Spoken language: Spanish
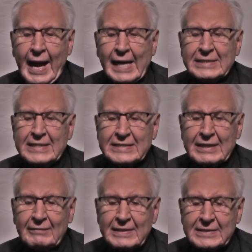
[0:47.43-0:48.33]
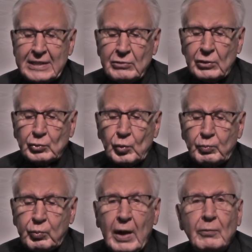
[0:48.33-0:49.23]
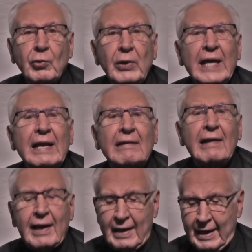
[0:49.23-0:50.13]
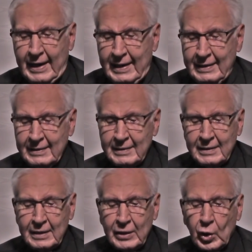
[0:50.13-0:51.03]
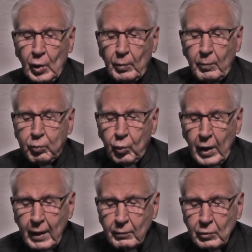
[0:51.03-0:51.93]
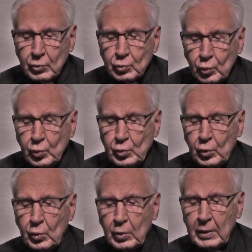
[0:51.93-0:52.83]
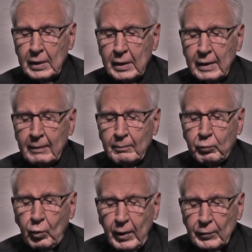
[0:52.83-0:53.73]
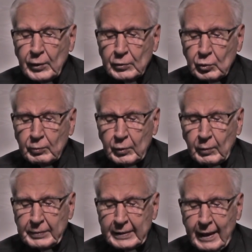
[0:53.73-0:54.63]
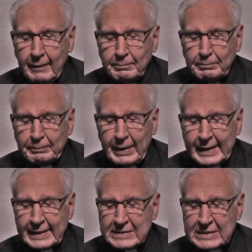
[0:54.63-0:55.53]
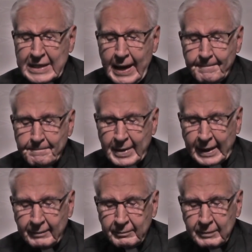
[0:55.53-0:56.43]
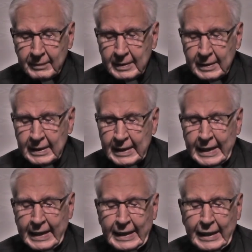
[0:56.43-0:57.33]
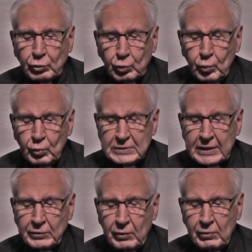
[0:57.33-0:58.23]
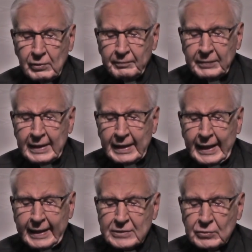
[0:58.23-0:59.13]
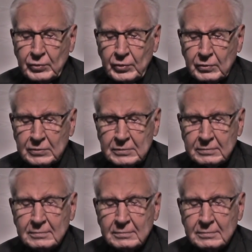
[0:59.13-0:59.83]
Has establecido a tu pueblo Israel como pueblo tuyo, pueblo de tu propiedad para siempre. Y tú, Señor, eres su Dios.